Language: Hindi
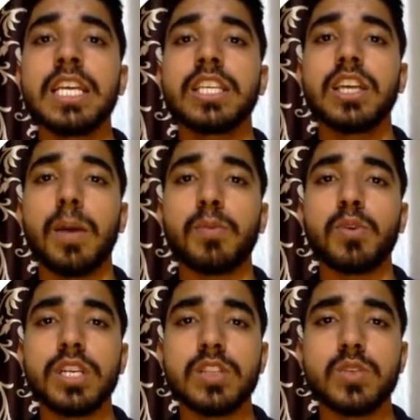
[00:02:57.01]
कि आपको
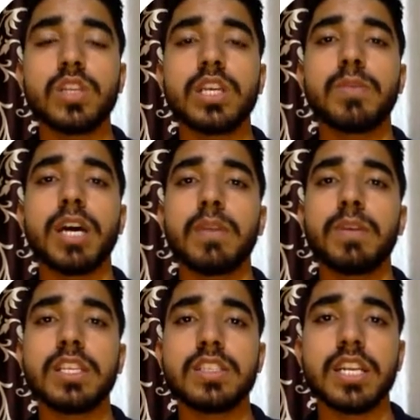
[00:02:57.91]
किस स्कूल के बारे में
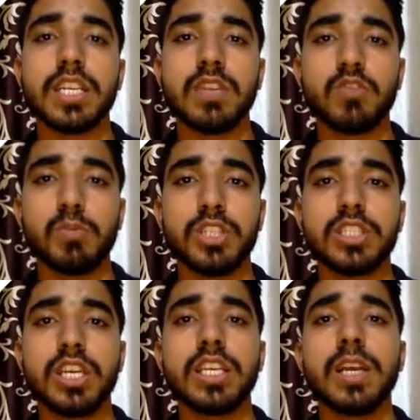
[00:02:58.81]
किस तरह की इन्फॉर्मेशन
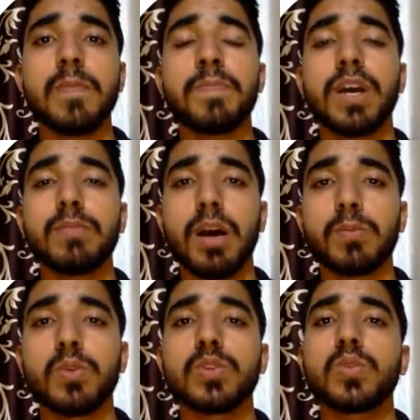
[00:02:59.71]
चाहिए हम
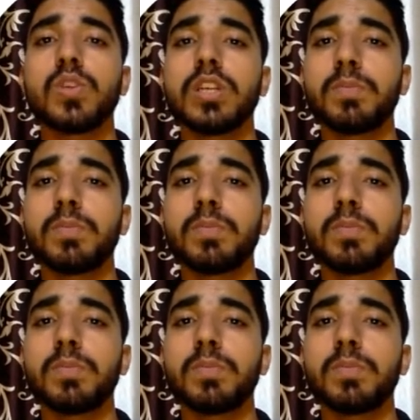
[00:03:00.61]
आपको उस स्कूल की